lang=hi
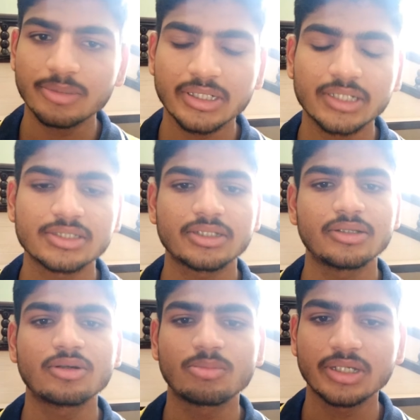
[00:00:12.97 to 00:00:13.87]
पेरेंट्स
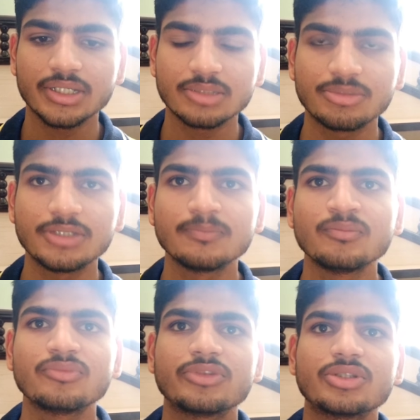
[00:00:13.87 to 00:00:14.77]
और बाकी सभी
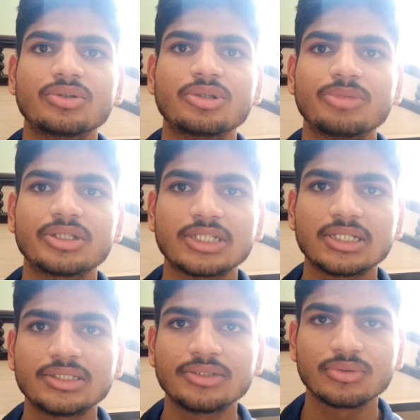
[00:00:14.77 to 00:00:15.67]
जिन्होंने मेरे
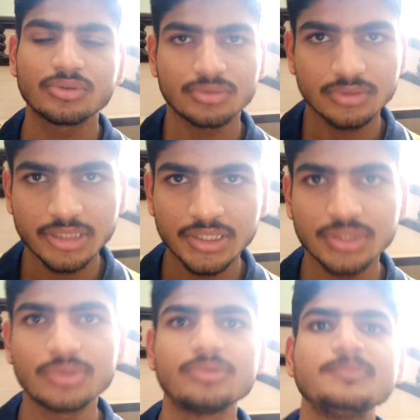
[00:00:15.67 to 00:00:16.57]
साथ दिया उनको
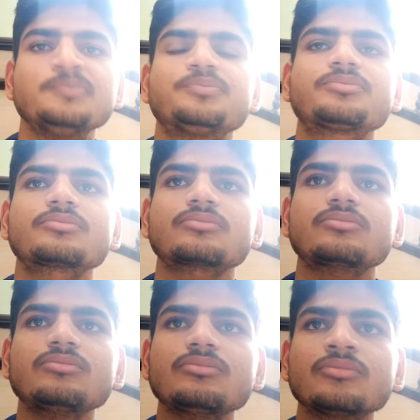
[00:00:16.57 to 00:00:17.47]
थैंक यू
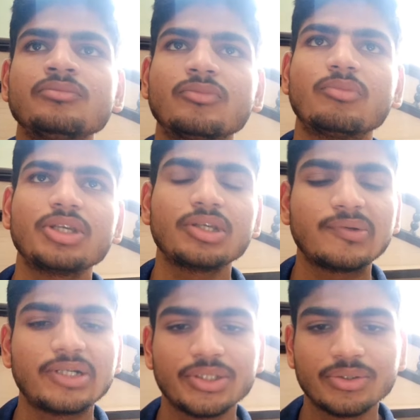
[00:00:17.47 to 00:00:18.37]
मैं ये
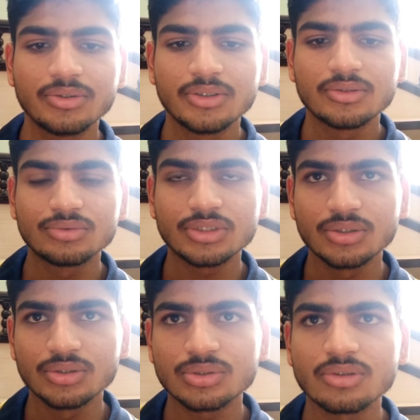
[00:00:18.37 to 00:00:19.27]
वीडियो
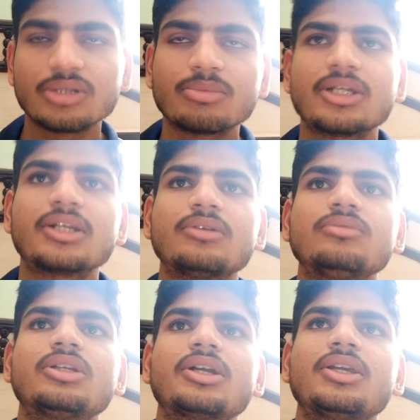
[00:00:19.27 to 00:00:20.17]
दूसरे दोस्तों के लिए बना रहा
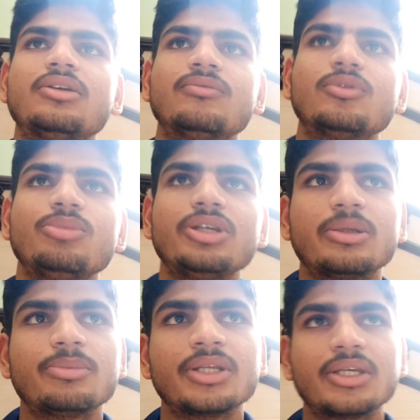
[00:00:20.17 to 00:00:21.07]
हूँ ताकि वो भी
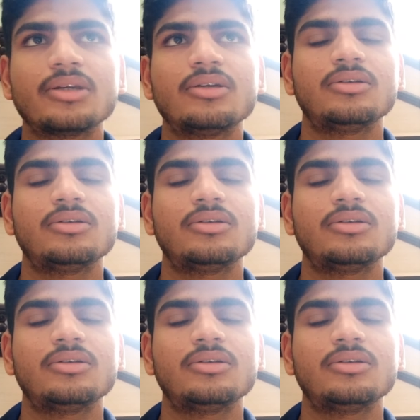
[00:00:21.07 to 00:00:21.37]
अपने